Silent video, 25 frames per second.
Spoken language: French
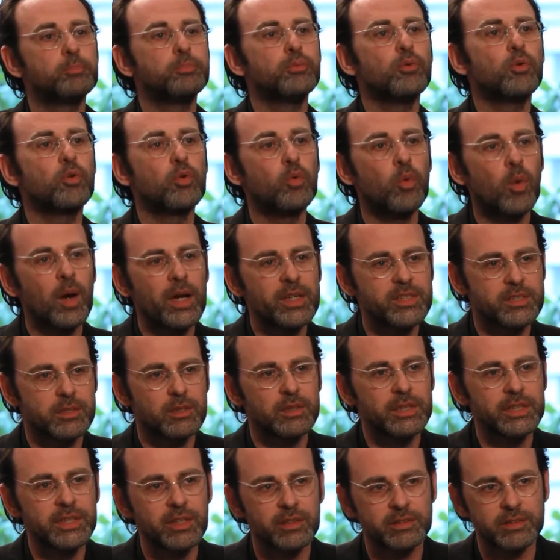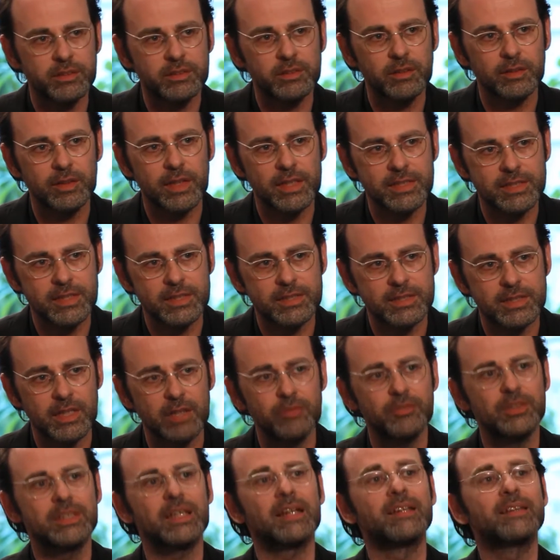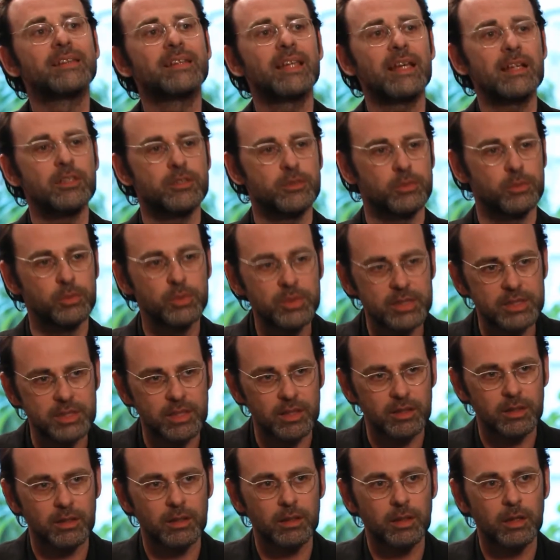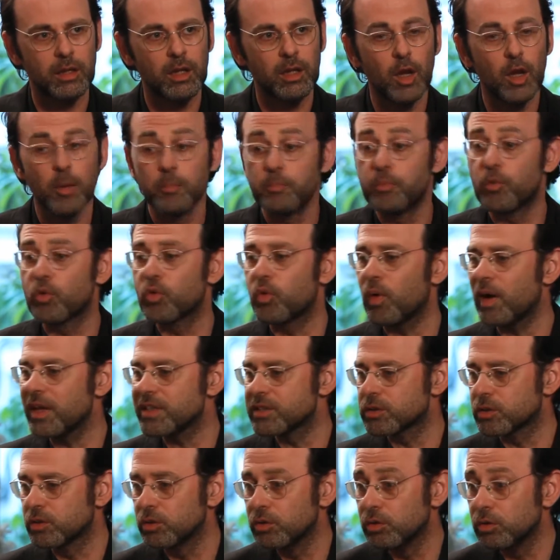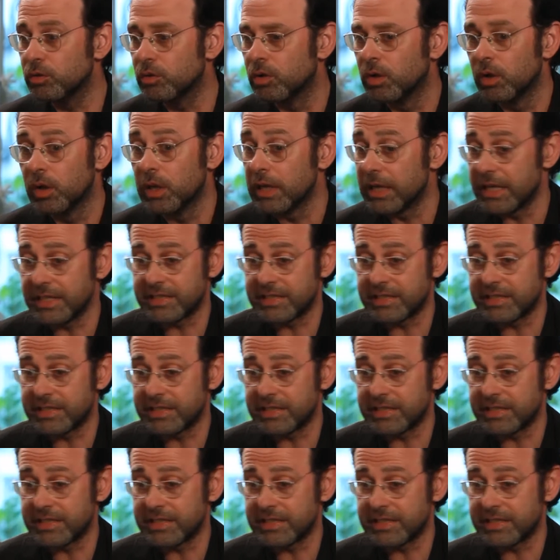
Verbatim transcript: pourquoi est-ce que l'identité de la SNCF est un tel succès Pourquoi est-ce que,